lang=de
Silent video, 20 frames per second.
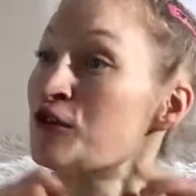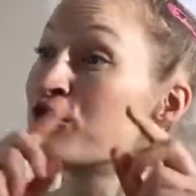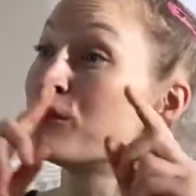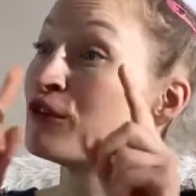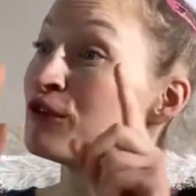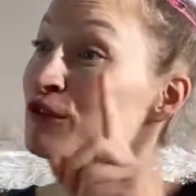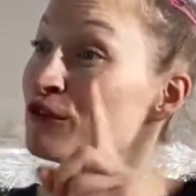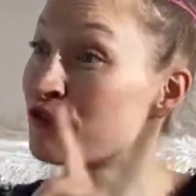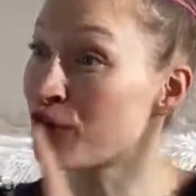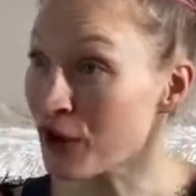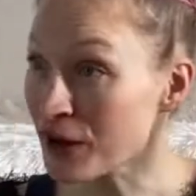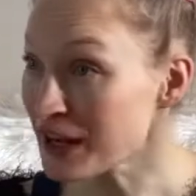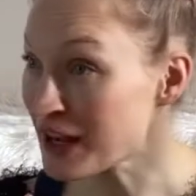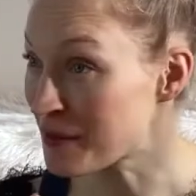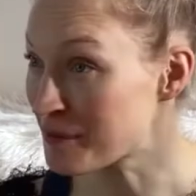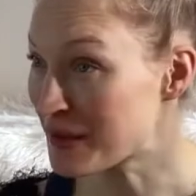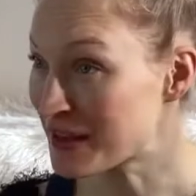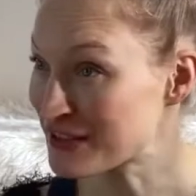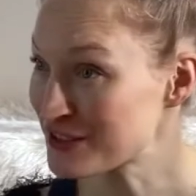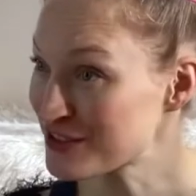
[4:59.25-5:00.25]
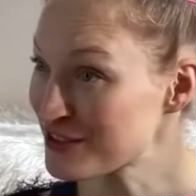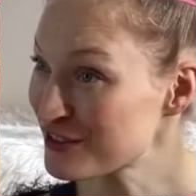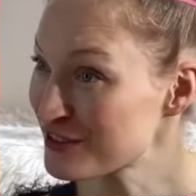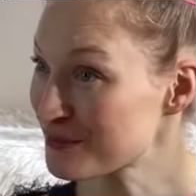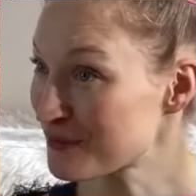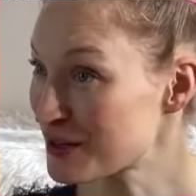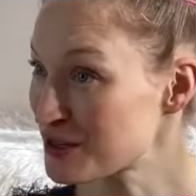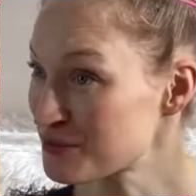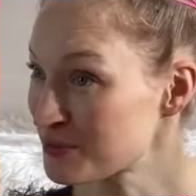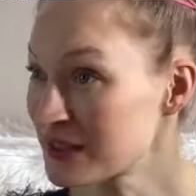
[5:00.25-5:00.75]
Für Feuermenschen
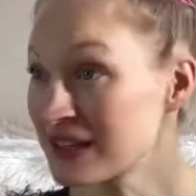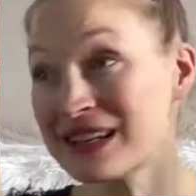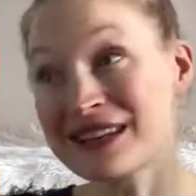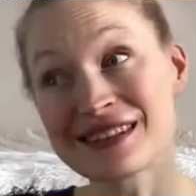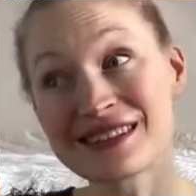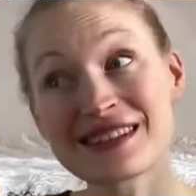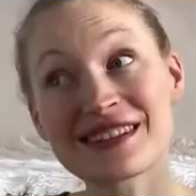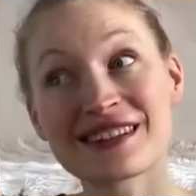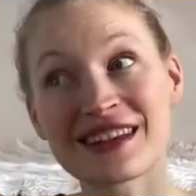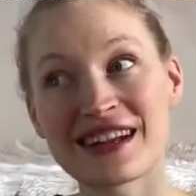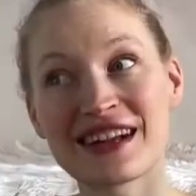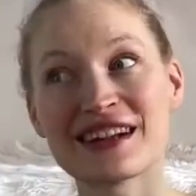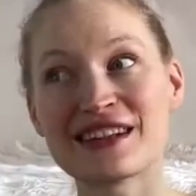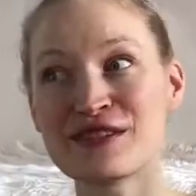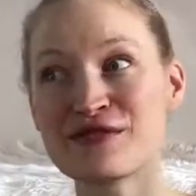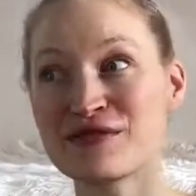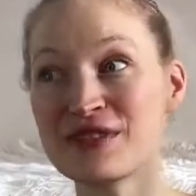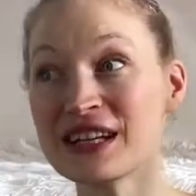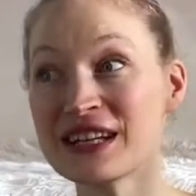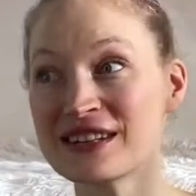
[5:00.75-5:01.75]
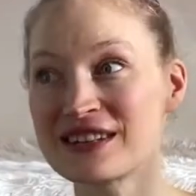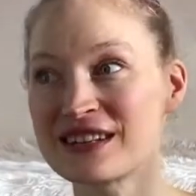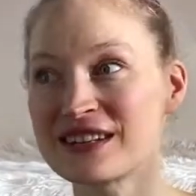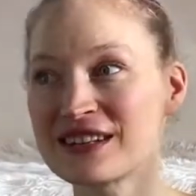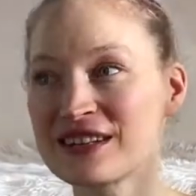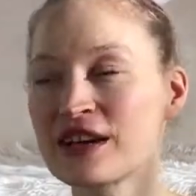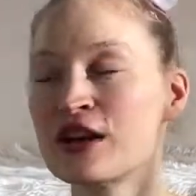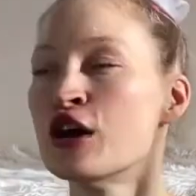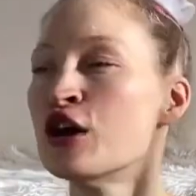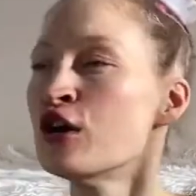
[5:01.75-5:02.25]
zum Beispiel ist es relativ
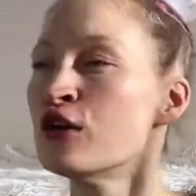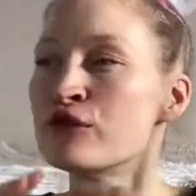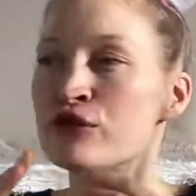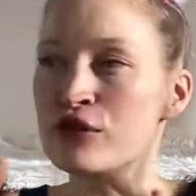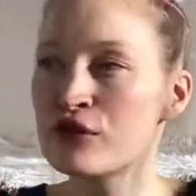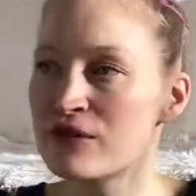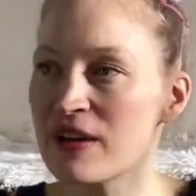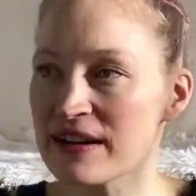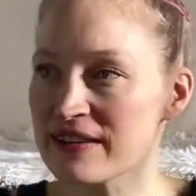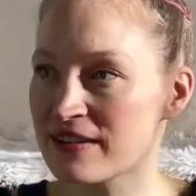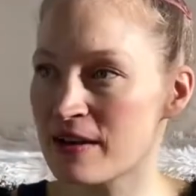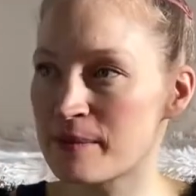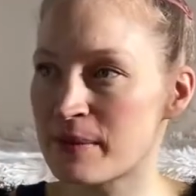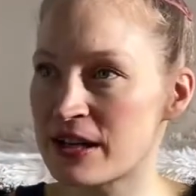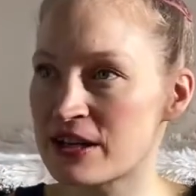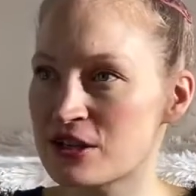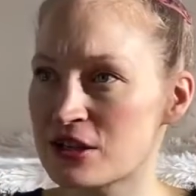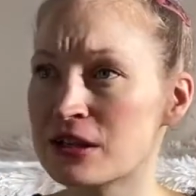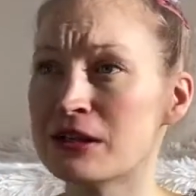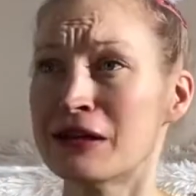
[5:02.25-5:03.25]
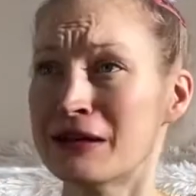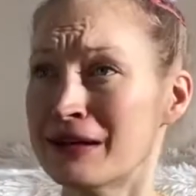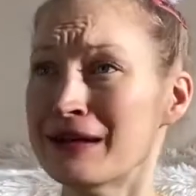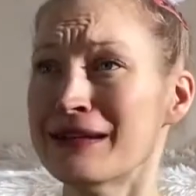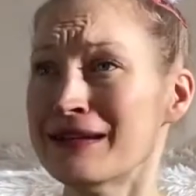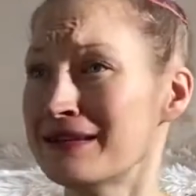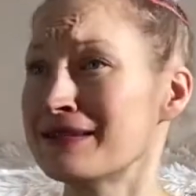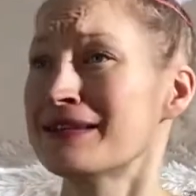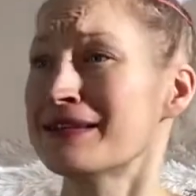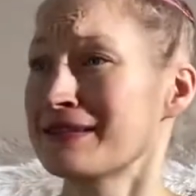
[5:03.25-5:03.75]
wichtig. Für Wassermenschen
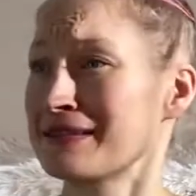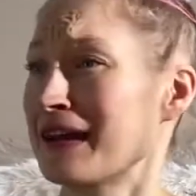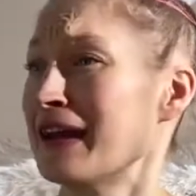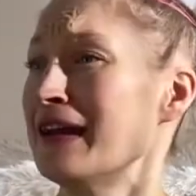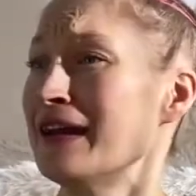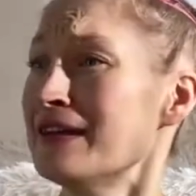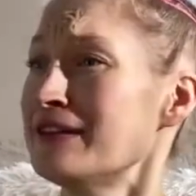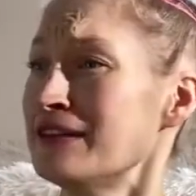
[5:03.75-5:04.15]
ist es